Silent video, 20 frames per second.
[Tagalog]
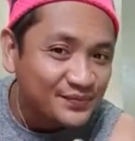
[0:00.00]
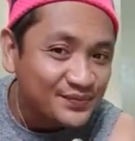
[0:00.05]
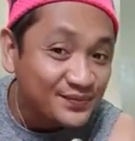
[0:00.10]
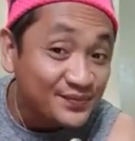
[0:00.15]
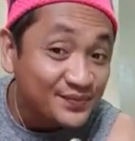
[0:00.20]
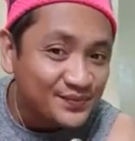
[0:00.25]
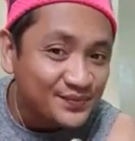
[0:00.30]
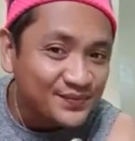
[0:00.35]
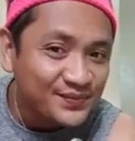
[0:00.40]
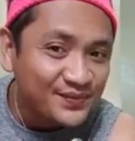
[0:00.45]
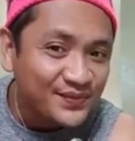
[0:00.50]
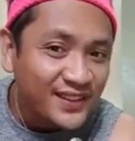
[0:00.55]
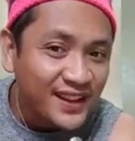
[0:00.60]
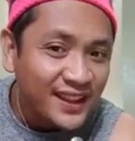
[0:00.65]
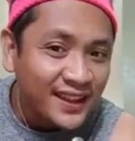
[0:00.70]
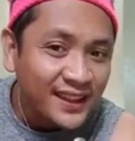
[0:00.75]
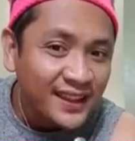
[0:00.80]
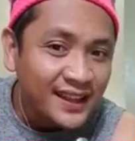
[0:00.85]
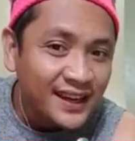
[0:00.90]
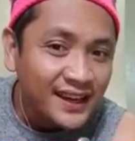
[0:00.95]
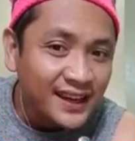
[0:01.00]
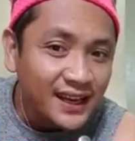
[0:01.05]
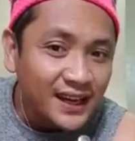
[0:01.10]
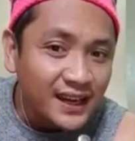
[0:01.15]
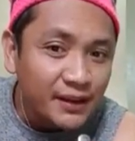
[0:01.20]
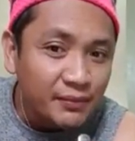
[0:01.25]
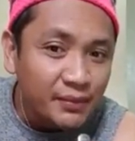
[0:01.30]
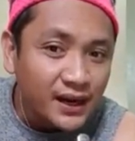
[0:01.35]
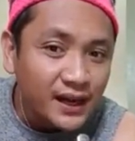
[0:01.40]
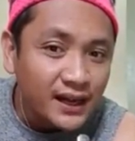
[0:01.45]
Mm-mm.
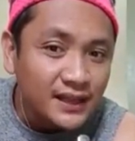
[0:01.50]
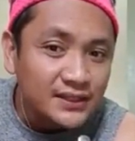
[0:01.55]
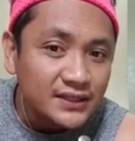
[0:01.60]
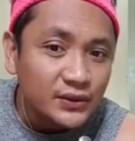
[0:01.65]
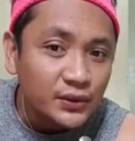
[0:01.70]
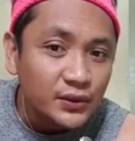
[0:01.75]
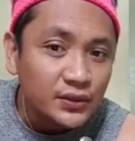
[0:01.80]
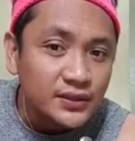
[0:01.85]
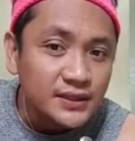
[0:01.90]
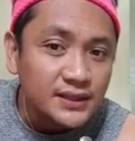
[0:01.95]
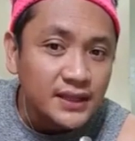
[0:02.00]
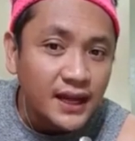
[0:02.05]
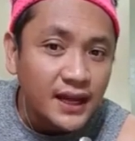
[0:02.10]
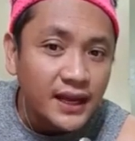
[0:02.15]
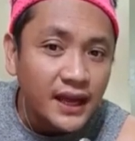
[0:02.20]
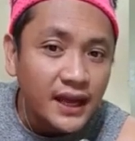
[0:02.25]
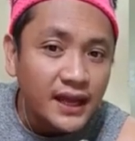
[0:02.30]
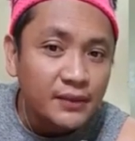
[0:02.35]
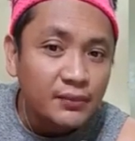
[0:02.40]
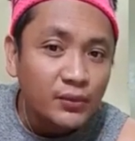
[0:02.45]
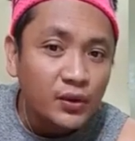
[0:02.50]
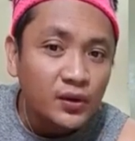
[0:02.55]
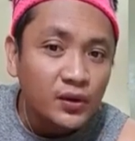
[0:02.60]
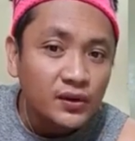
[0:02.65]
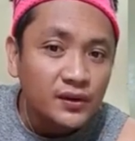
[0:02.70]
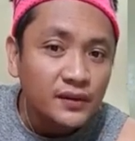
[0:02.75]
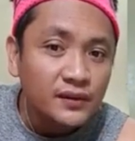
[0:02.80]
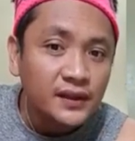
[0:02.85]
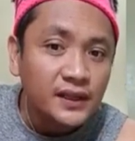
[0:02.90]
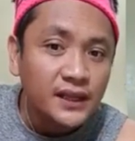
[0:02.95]
Lila Bakalso, unsa na
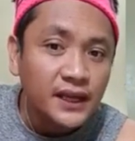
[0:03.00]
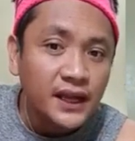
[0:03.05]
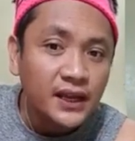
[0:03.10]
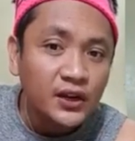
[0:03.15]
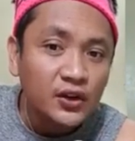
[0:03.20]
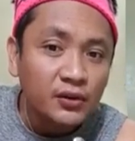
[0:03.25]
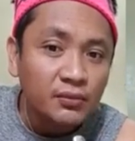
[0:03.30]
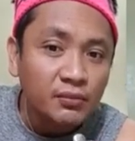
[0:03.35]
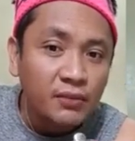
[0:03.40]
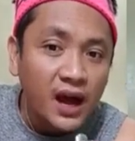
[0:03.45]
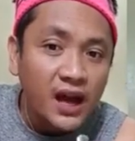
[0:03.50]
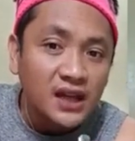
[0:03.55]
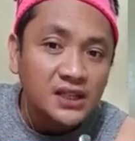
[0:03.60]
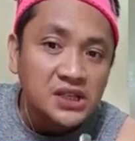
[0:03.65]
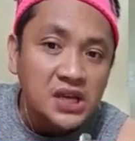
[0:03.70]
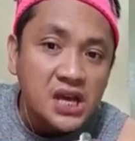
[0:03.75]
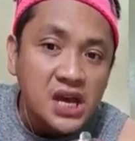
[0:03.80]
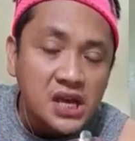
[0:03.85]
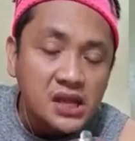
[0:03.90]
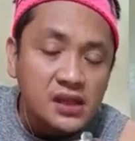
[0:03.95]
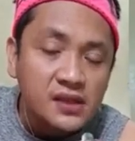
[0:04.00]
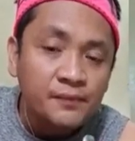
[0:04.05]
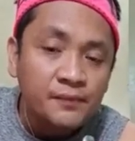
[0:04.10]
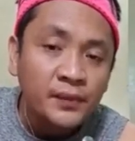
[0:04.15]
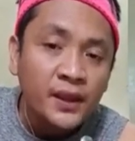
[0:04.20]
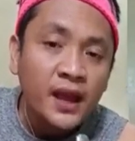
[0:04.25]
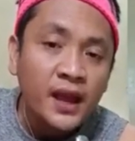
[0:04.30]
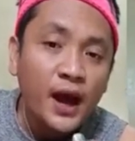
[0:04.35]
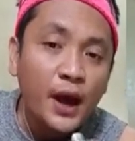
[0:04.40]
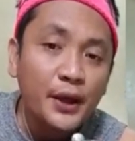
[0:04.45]
imong giinom balit?
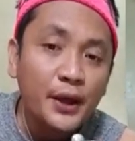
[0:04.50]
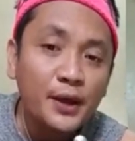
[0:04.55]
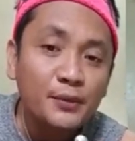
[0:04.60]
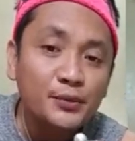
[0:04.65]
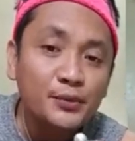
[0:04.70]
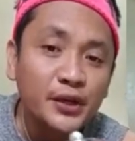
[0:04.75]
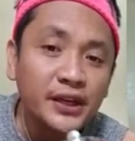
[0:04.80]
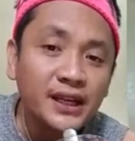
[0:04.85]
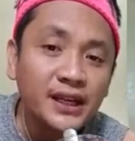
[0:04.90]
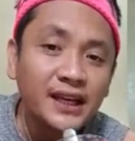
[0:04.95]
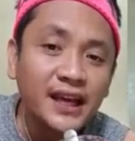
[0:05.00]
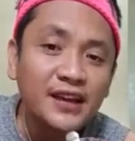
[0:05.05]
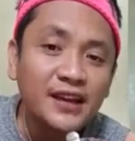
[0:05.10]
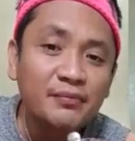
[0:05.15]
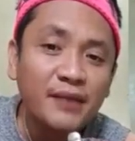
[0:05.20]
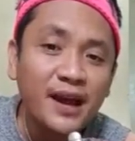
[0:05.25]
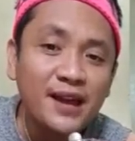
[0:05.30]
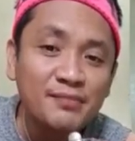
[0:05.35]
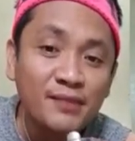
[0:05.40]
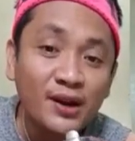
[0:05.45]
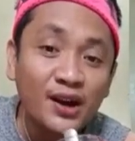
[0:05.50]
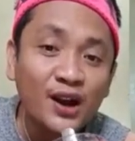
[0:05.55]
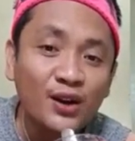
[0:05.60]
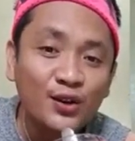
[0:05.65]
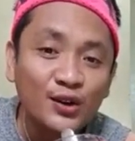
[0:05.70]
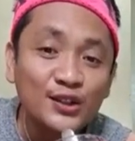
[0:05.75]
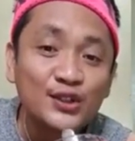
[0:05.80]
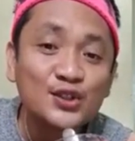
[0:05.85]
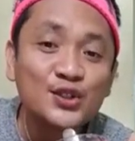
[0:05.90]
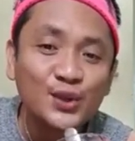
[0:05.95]
I am drinking my
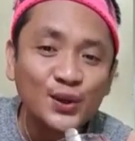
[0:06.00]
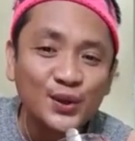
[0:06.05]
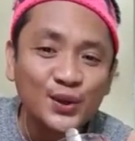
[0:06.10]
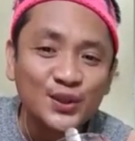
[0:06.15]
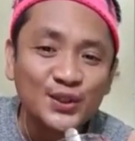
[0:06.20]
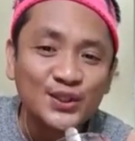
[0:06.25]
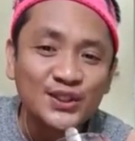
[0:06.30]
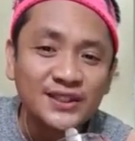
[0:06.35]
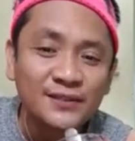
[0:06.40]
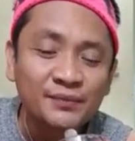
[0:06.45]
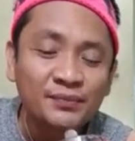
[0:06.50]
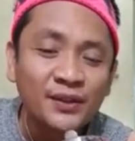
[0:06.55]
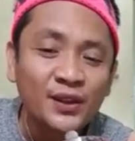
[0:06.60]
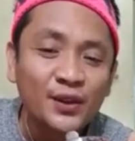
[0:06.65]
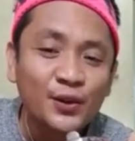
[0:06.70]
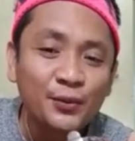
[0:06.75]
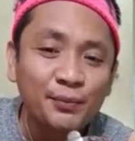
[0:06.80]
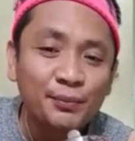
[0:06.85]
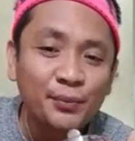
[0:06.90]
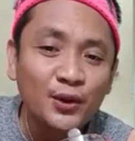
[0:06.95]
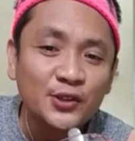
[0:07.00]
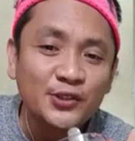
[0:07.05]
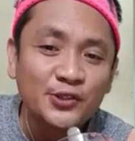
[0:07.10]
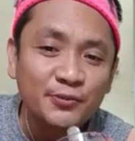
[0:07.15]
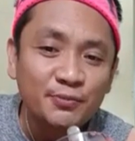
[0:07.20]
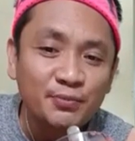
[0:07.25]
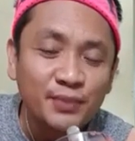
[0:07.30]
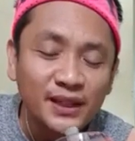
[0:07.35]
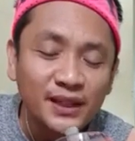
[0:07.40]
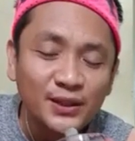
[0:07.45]
miracle juice composed
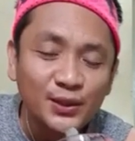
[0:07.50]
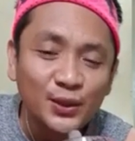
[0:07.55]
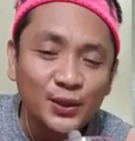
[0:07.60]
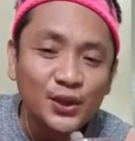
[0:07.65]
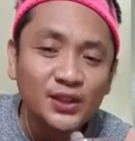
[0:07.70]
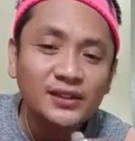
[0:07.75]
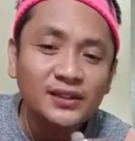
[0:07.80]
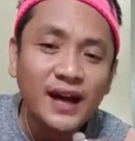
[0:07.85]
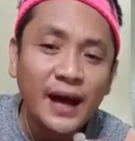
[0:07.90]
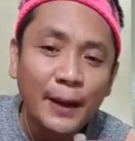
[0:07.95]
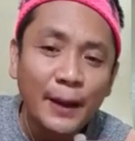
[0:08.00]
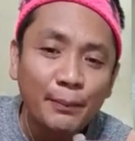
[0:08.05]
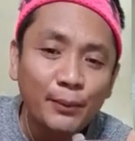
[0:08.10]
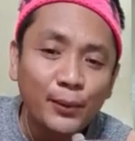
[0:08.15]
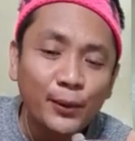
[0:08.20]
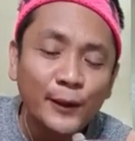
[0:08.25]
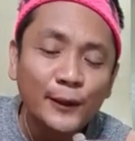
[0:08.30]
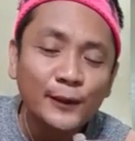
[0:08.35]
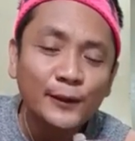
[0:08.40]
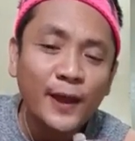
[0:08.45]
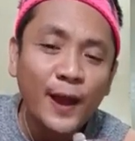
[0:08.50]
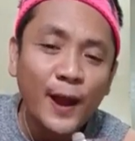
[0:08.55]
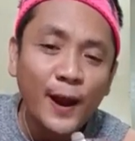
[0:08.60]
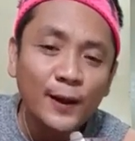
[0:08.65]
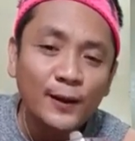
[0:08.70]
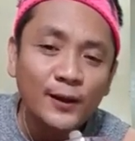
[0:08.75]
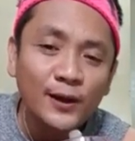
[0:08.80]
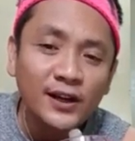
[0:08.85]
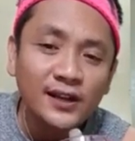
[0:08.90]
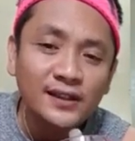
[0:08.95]
of beetroot, apple,
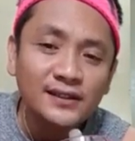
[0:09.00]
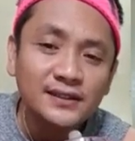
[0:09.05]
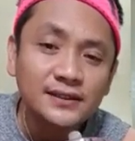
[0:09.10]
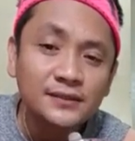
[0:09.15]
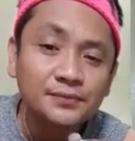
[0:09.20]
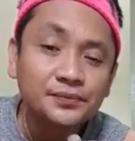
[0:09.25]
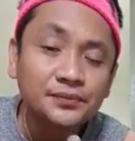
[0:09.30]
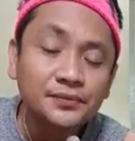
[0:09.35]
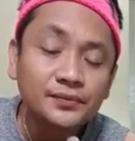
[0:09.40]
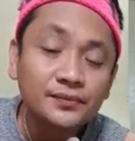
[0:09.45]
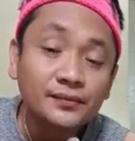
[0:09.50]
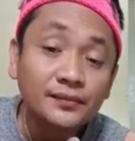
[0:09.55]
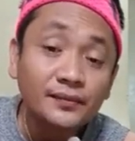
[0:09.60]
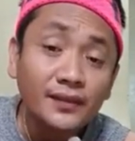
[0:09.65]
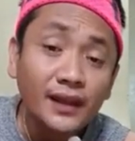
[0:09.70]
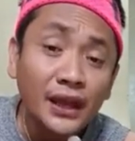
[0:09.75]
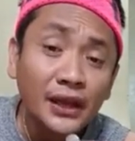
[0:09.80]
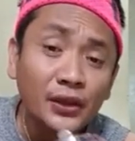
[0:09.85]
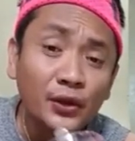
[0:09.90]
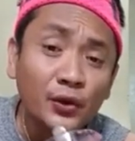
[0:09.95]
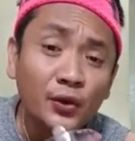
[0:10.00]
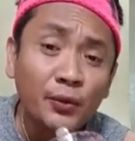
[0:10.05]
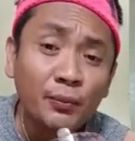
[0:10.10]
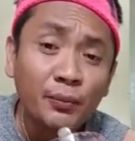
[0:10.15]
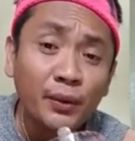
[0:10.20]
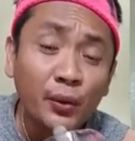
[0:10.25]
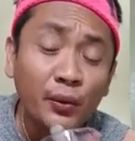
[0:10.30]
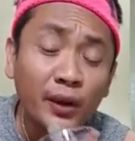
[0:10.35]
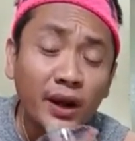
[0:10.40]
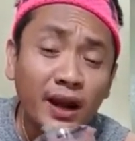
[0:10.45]
carrots,
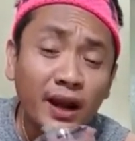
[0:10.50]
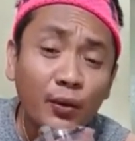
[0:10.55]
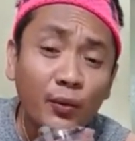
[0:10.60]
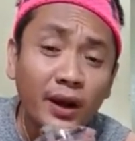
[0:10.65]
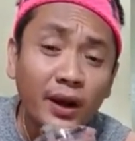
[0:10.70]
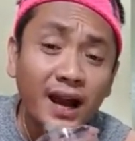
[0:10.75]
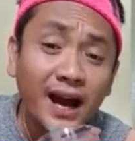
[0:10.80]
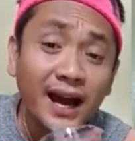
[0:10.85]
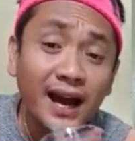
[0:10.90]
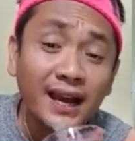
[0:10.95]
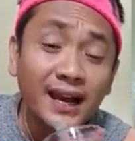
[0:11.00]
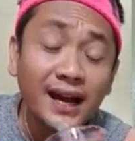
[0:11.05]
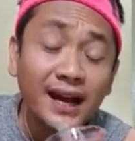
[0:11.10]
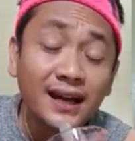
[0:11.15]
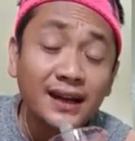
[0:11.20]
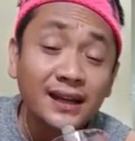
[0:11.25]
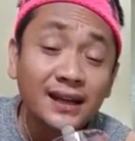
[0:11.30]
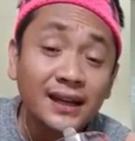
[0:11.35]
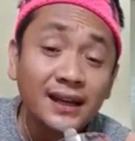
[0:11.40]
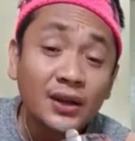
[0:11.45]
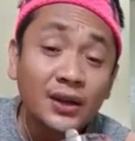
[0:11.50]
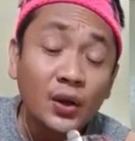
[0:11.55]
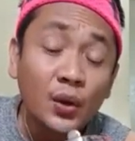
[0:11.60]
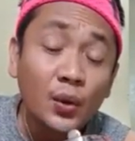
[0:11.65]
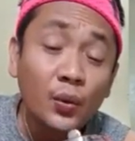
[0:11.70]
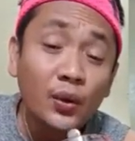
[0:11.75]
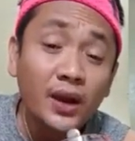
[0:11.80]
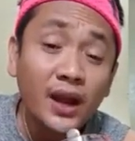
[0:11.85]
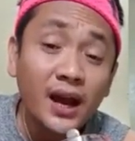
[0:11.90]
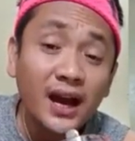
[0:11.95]
cucumber. Wala wala nga lang
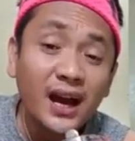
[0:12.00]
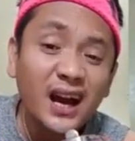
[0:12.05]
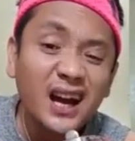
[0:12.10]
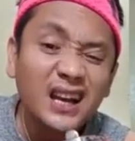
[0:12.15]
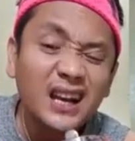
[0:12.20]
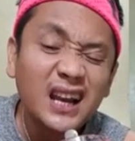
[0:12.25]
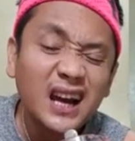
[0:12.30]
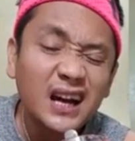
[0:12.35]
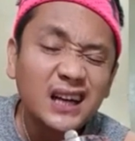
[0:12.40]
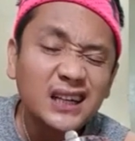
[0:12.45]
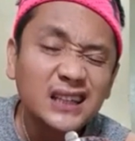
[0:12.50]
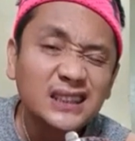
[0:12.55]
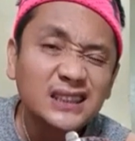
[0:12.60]
wala nga lang